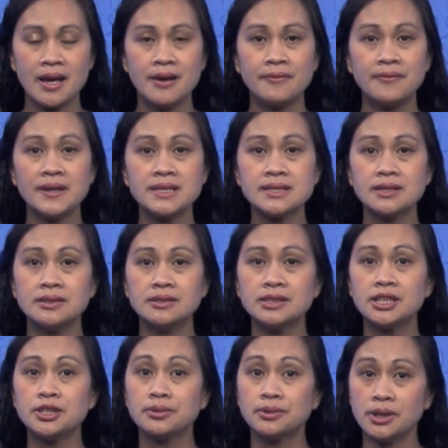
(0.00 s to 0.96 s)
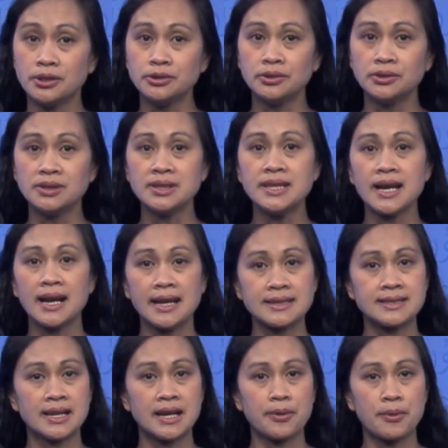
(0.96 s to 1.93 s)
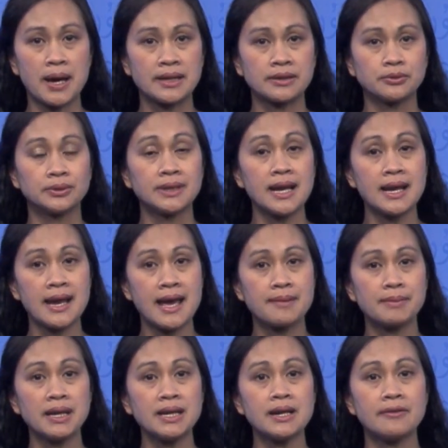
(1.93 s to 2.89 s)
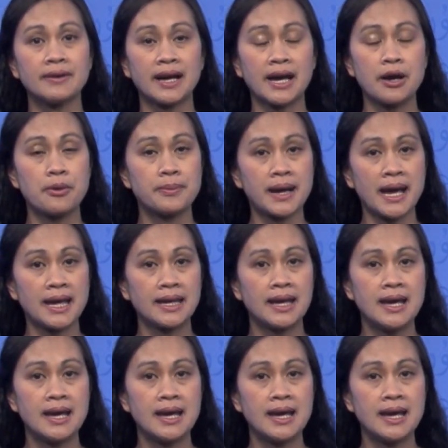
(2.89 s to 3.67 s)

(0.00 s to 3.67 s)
Phiên xử cựu nữ thủ tướng Yingluck Shinawatra của Thái Lan bắt đầu vào ngày hôm nay